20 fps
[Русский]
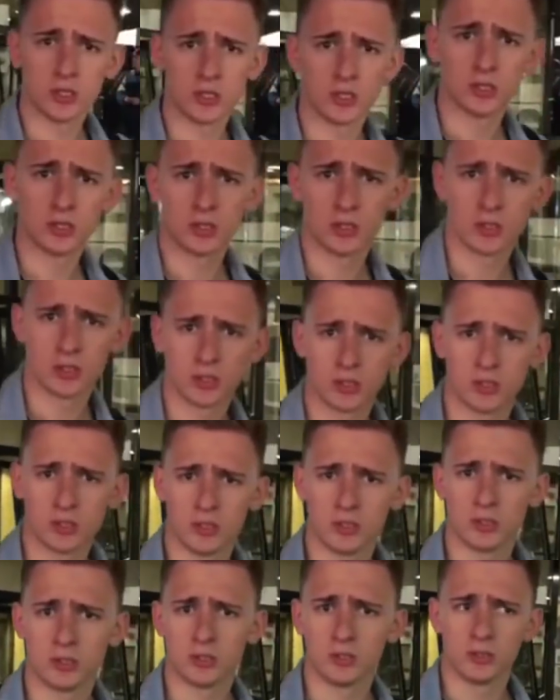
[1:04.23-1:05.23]
Мы еще не в Испании.
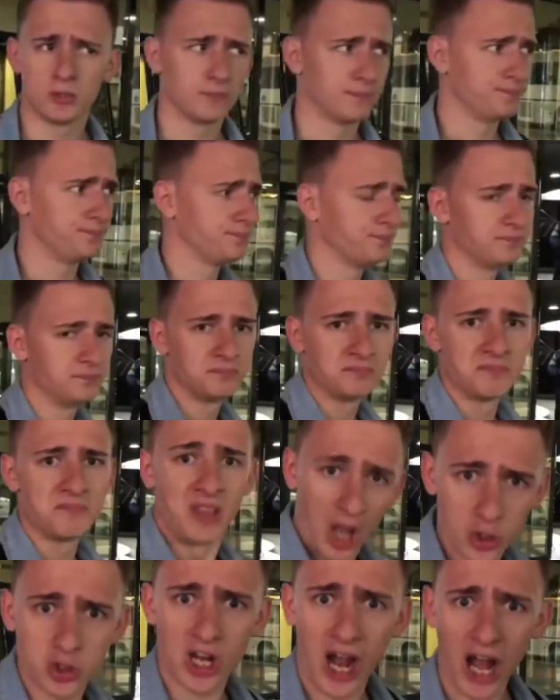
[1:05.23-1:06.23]

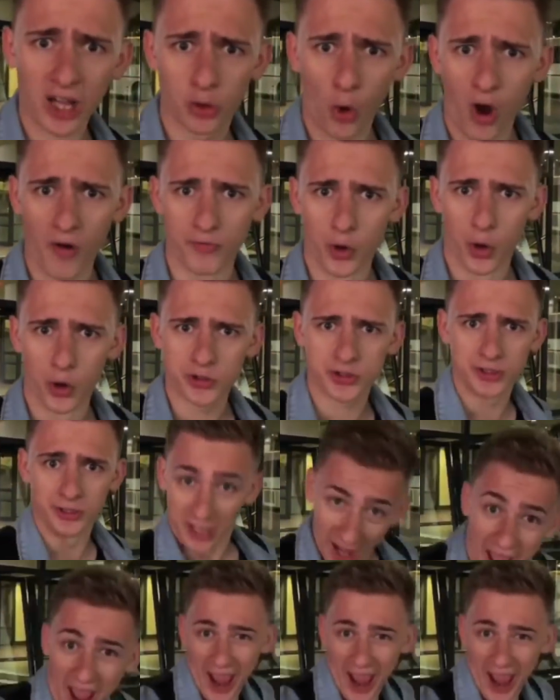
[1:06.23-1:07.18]
Я уже готовлюсь.